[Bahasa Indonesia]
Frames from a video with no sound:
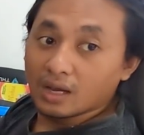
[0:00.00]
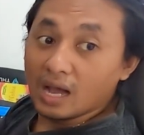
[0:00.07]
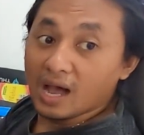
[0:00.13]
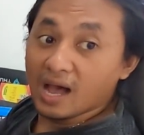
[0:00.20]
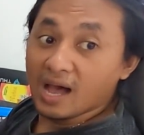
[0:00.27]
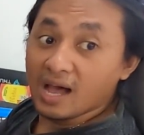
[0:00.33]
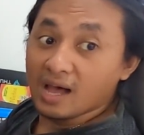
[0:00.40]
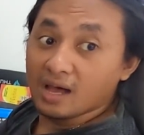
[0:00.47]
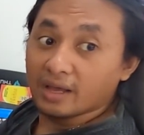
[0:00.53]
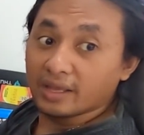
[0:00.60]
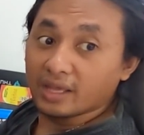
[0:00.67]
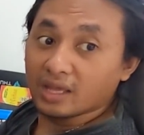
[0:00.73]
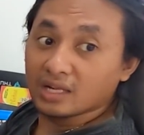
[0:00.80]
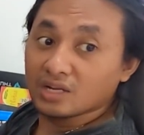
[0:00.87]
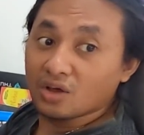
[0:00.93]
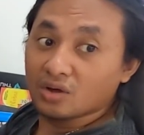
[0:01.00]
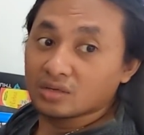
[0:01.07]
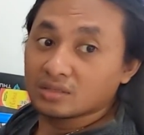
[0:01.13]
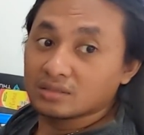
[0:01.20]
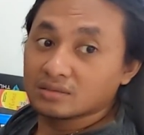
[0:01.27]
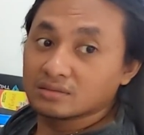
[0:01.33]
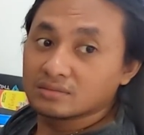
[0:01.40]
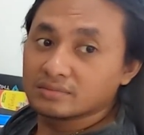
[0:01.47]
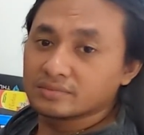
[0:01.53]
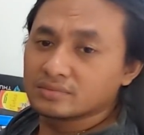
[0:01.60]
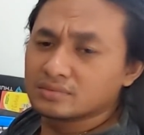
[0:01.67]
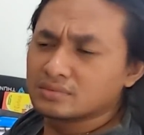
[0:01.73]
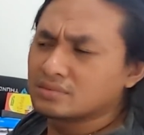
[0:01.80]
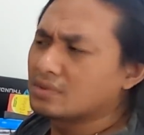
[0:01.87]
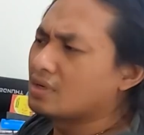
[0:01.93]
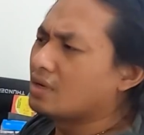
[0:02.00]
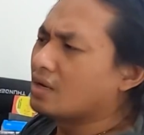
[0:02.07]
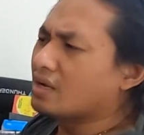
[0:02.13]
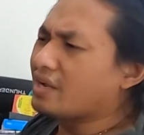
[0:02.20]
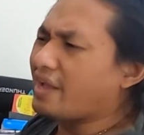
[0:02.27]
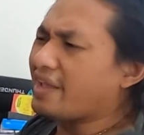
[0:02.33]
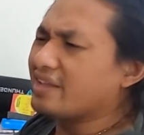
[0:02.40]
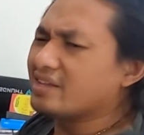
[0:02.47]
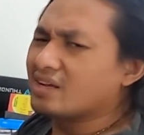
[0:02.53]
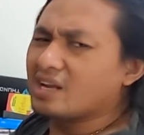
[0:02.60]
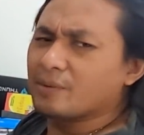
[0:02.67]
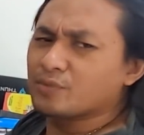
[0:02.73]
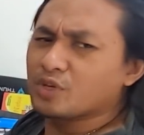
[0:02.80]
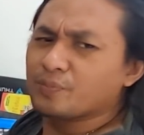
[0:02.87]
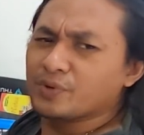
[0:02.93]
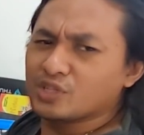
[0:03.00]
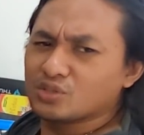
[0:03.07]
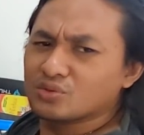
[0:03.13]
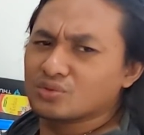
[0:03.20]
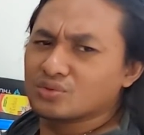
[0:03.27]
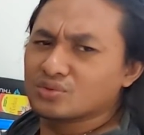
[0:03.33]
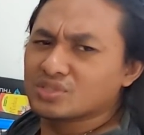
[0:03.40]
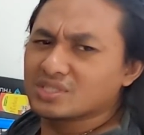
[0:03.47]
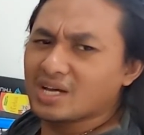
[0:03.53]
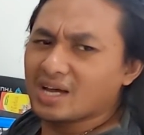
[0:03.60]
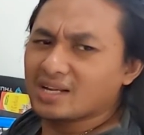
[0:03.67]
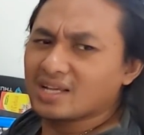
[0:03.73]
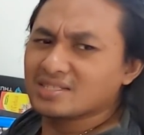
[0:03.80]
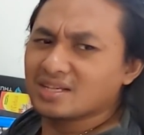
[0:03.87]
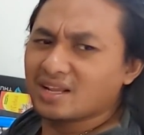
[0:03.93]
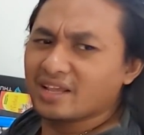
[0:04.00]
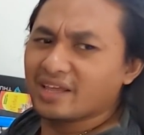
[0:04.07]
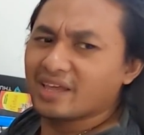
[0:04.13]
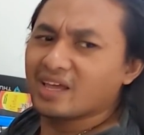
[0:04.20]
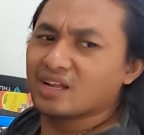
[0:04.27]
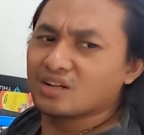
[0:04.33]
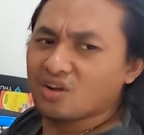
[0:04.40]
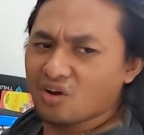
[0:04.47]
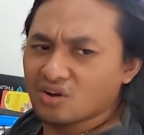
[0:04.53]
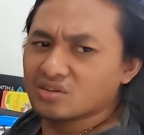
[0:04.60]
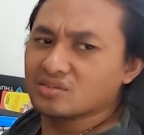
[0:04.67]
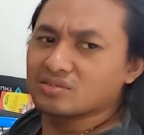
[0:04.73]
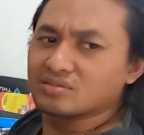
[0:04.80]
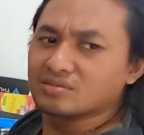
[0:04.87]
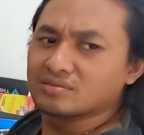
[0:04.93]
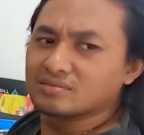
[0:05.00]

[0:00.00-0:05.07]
Hah? Error? Kayaknya laptop itu sekarang sering error.